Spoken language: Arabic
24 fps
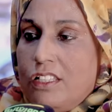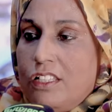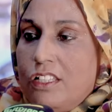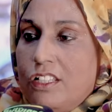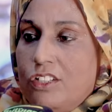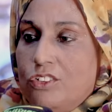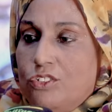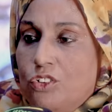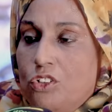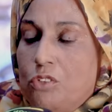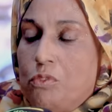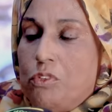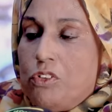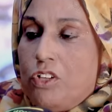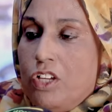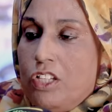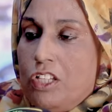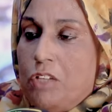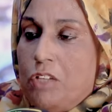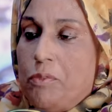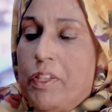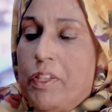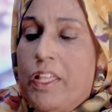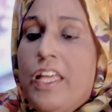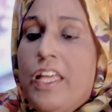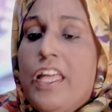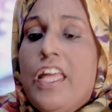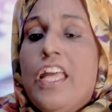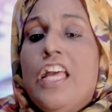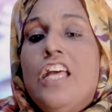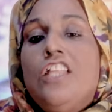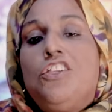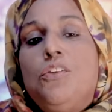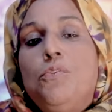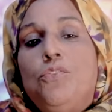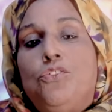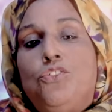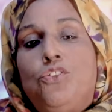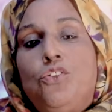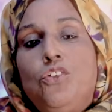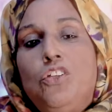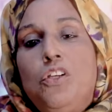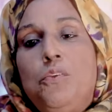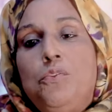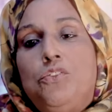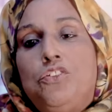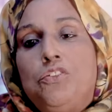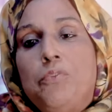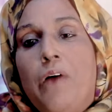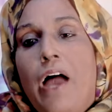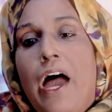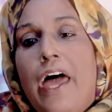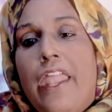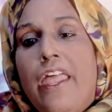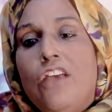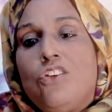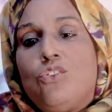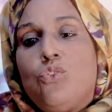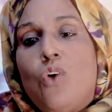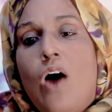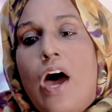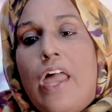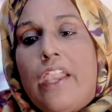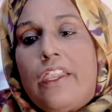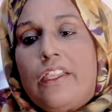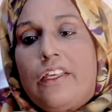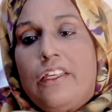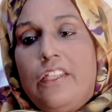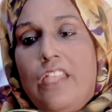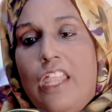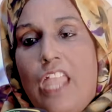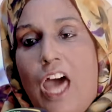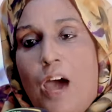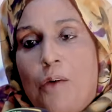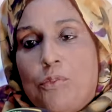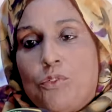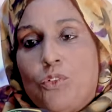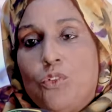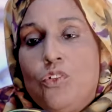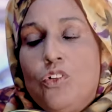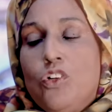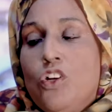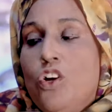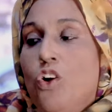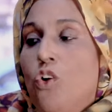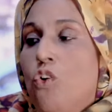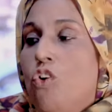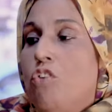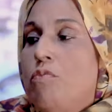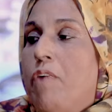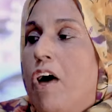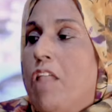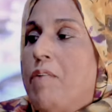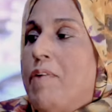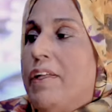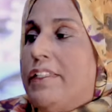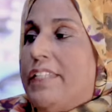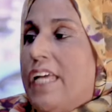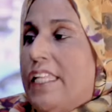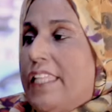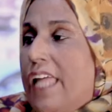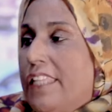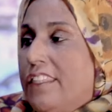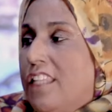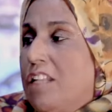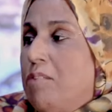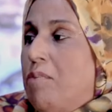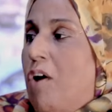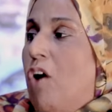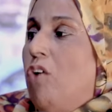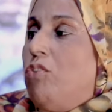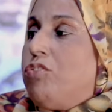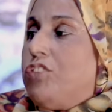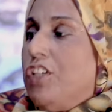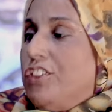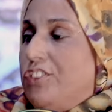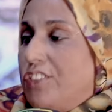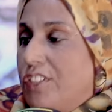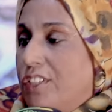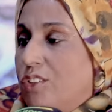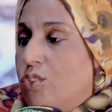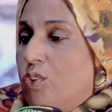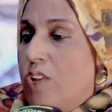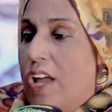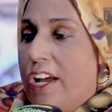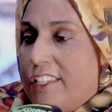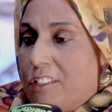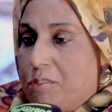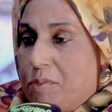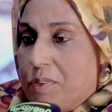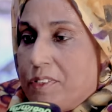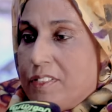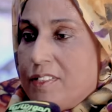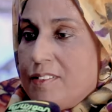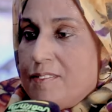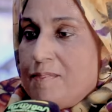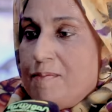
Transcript: الجنوب القبله تمشي يمشي معنا اشوار اللي كنا نخبطه والمعلومات كانت عندنا ما هو سجلت ولا كتبت